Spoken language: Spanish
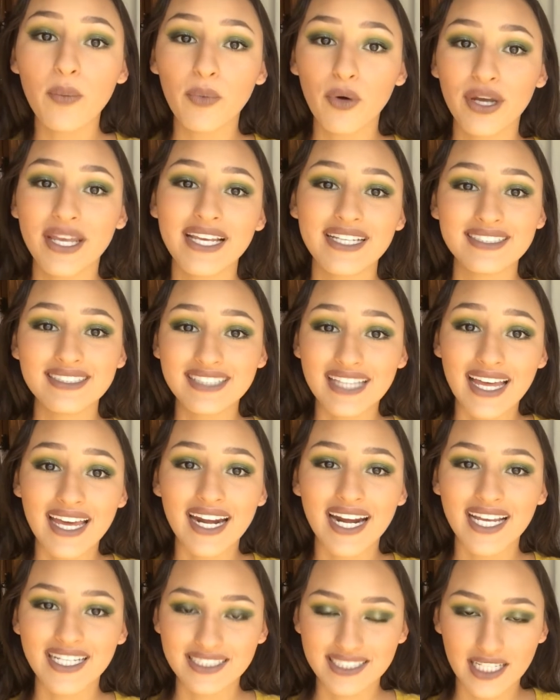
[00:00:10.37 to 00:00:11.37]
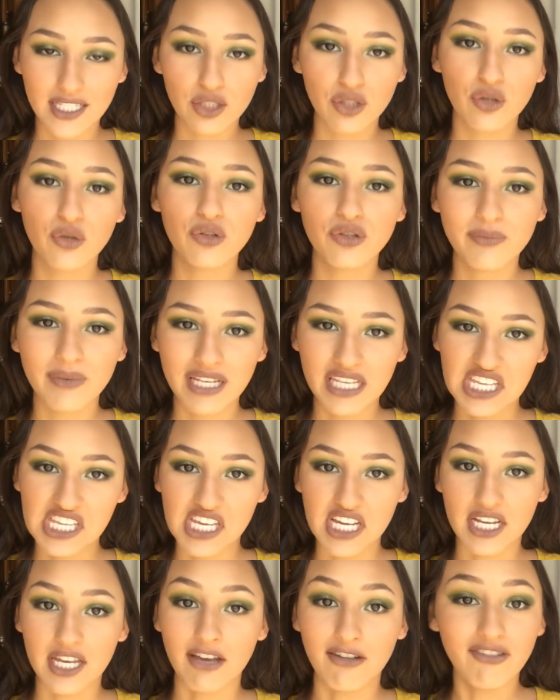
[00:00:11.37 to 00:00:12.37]
voy a estar haciendo un
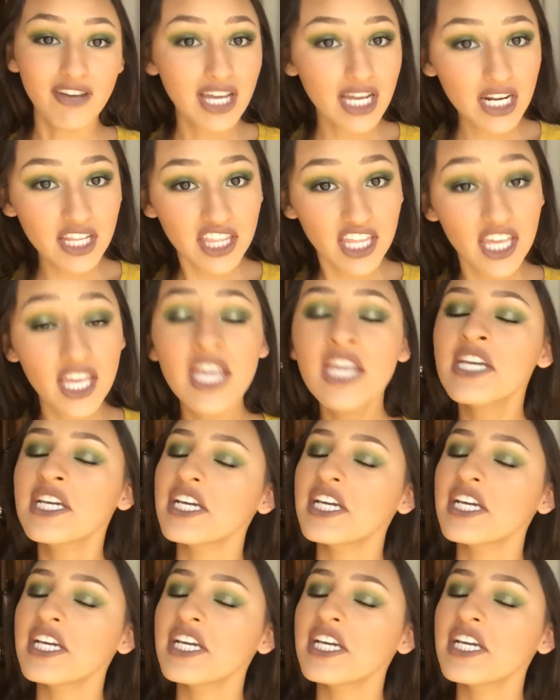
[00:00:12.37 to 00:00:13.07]
maquillaje verde